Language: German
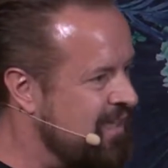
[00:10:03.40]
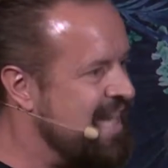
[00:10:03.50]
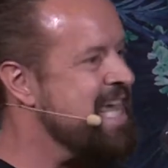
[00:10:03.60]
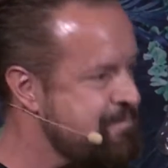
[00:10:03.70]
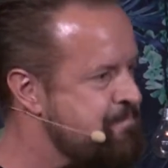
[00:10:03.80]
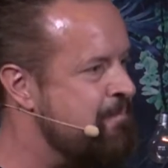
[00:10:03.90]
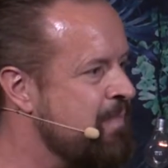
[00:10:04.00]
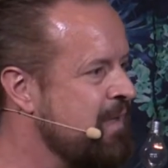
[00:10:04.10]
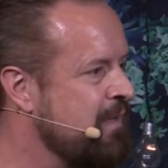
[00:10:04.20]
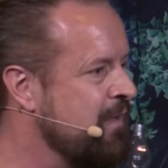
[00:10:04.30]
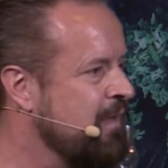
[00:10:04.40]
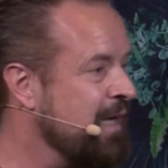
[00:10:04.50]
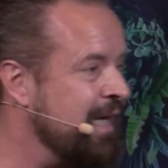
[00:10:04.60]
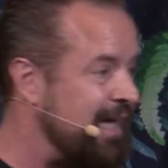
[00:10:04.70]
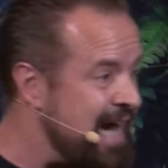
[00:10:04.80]
Leben,
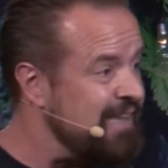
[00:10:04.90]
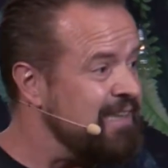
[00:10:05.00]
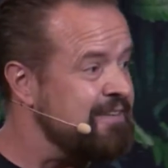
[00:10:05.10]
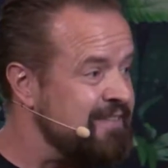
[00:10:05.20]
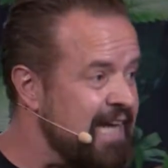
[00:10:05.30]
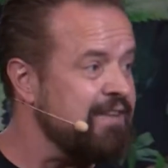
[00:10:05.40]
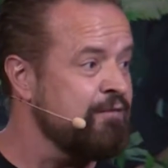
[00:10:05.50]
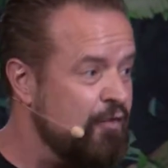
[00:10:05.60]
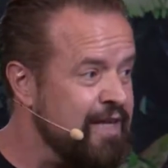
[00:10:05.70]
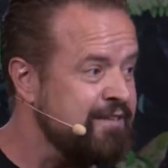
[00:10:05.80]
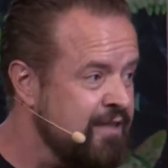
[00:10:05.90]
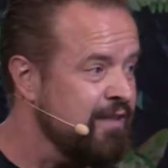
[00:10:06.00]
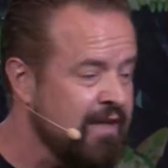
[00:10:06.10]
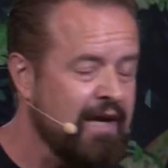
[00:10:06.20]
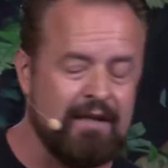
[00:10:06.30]
gerade die Zeiten, wo wir jetzt
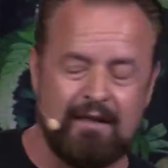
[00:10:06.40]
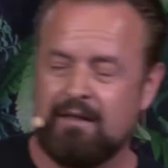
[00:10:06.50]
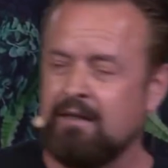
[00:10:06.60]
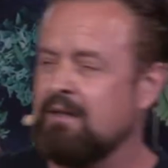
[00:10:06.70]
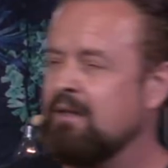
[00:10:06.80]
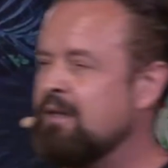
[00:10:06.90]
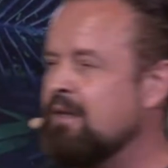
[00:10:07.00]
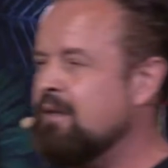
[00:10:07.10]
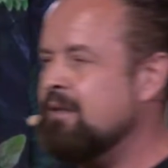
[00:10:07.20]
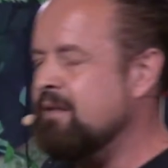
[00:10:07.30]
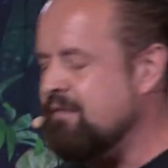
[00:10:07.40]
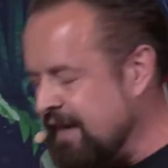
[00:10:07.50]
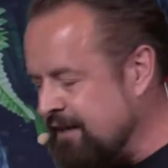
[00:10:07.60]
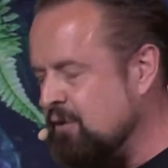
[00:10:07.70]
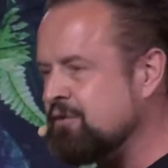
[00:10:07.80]
hingehen, die
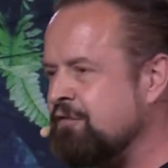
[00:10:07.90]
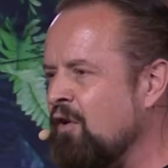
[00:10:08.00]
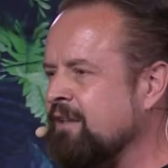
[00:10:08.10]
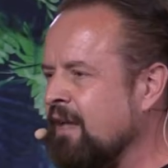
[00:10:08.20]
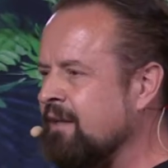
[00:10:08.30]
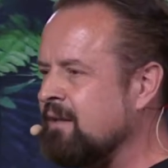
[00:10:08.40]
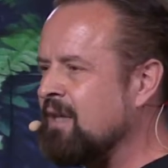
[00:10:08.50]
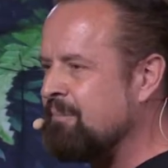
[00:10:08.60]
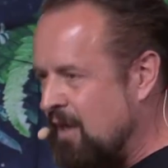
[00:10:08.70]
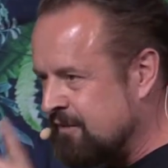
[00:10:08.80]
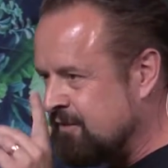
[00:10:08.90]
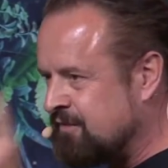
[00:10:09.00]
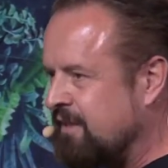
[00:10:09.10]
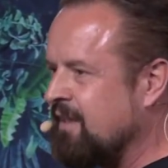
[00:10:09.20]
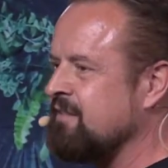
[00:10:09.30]
werden uns fordern, da kannst du
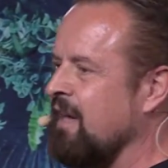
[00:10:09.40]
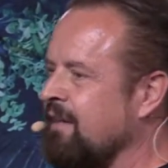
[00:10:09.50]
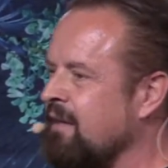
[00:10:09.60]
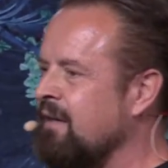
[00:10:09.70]
sicher sein.